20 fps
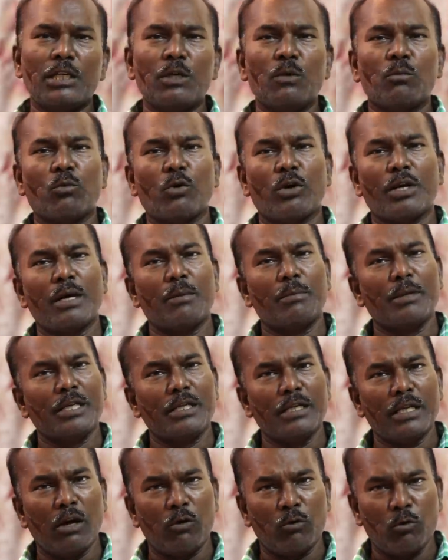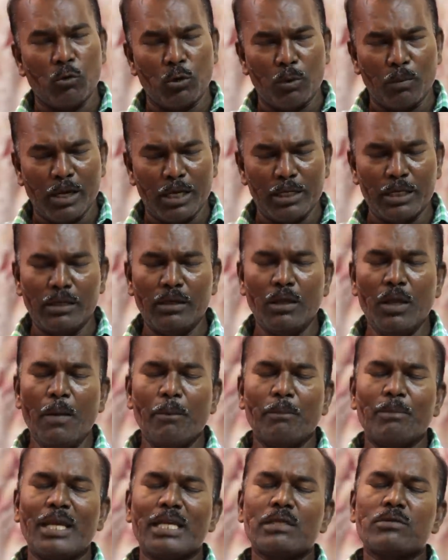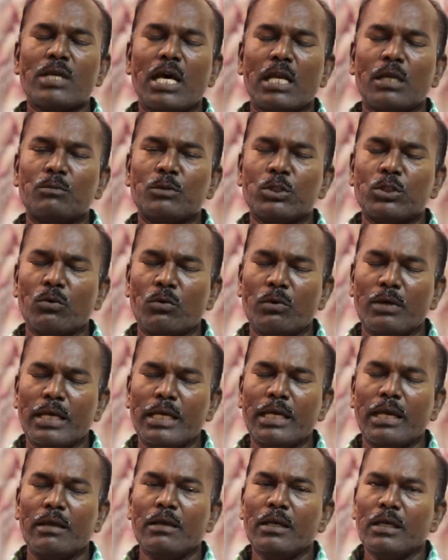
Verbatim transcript: நீயும் போகிற அப்படின்னு அவங்க ஒரு மாதிரி பேச ஆரம்பித்த உடனே